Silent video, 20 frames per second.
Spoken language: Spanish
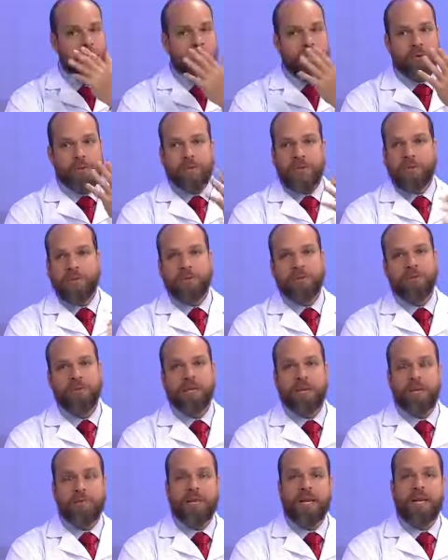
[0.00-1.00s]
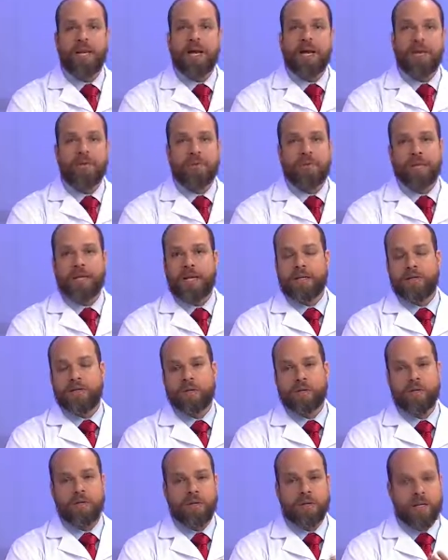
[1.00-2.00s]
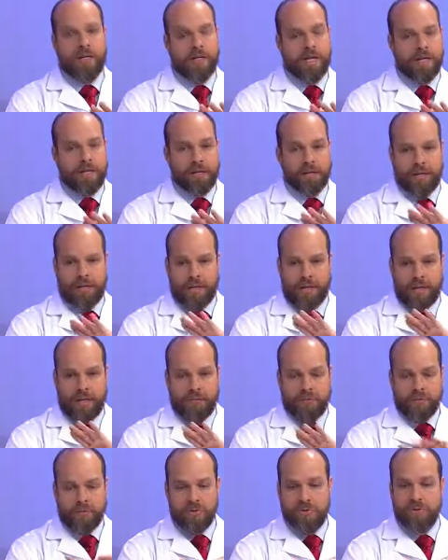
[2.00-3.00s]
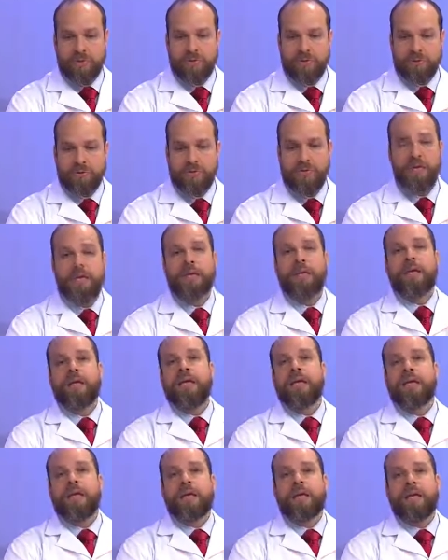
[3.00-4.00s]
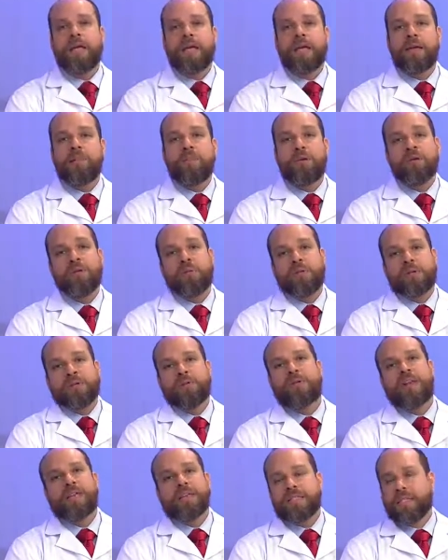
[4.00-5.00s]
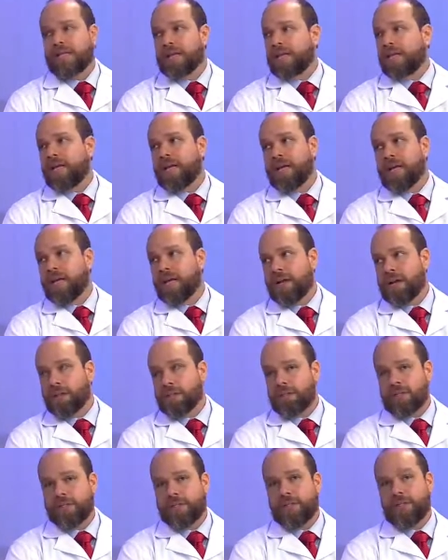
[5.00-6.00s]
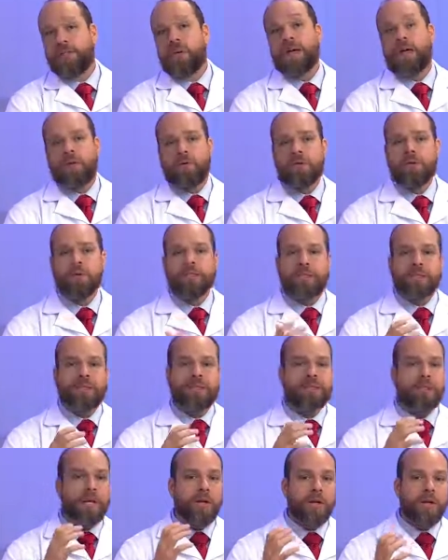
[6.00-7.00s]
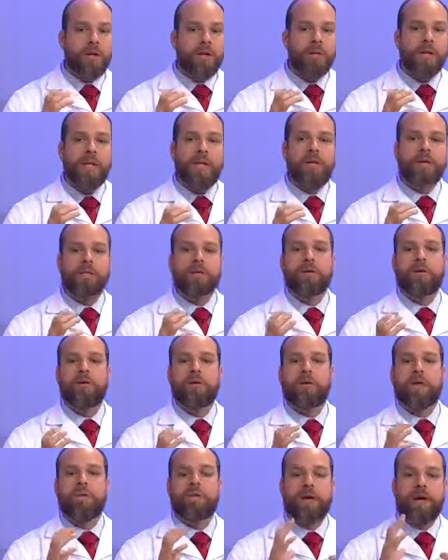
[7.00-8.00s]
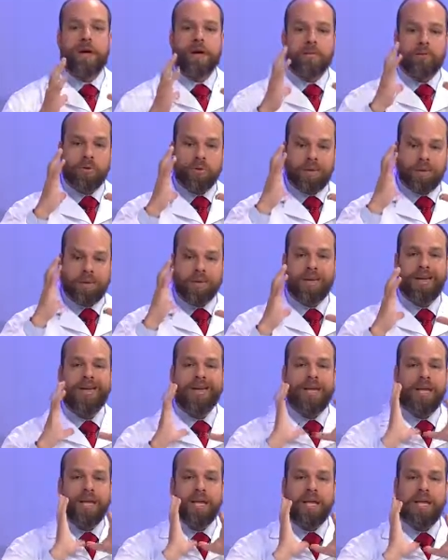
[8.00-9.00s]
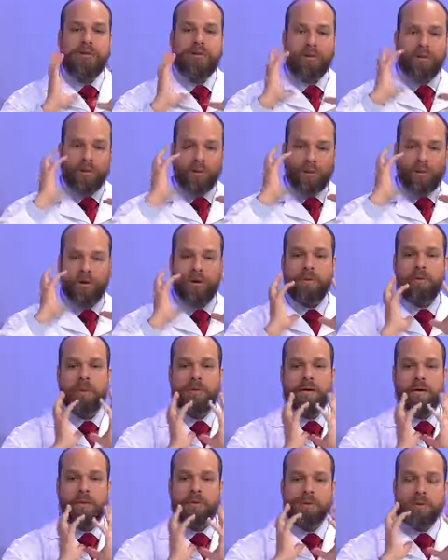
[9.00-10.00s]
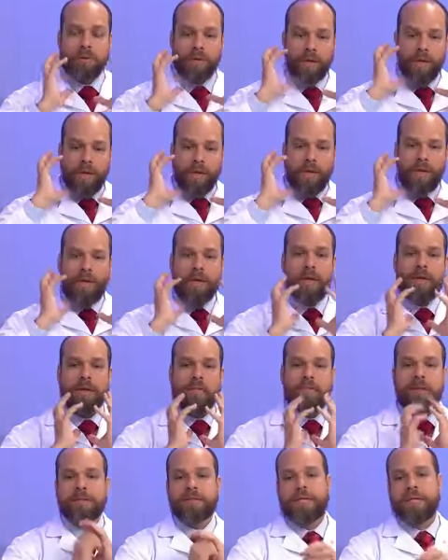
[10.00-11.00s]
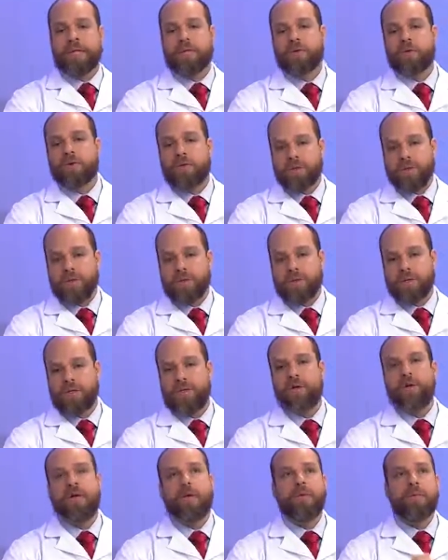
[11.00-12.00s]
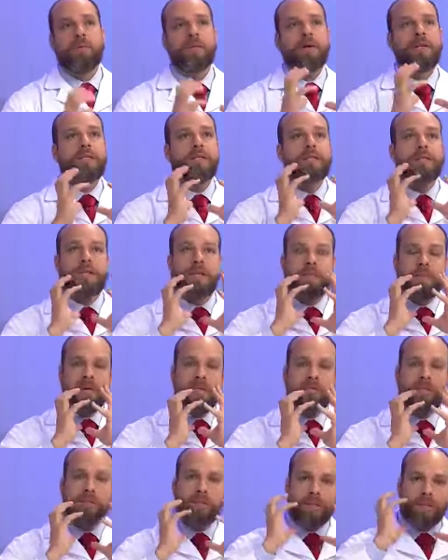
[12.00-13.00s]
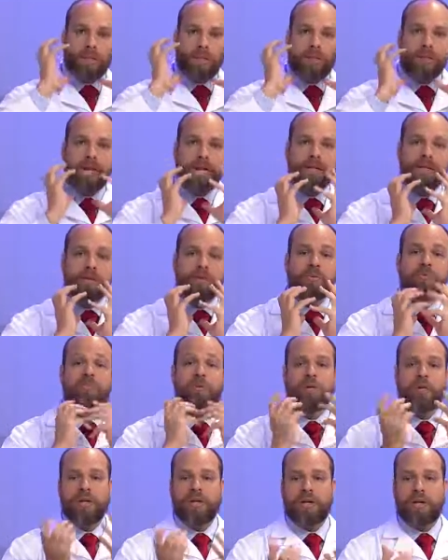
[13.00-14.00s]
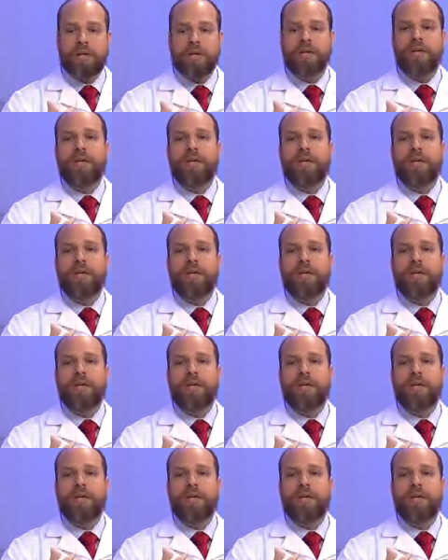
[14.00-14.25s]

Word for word: como le digo, esos tres pilares, ¿verdad? Son la, la, función, eh, y por supuesto la estética y la autoestima. Y luego está también no olvidarse de lo que hablábamos, del equilibrio de todo el aparato eh, masticatorio, ¿verdad? Lo que llamamos el sistema estomatognático, porque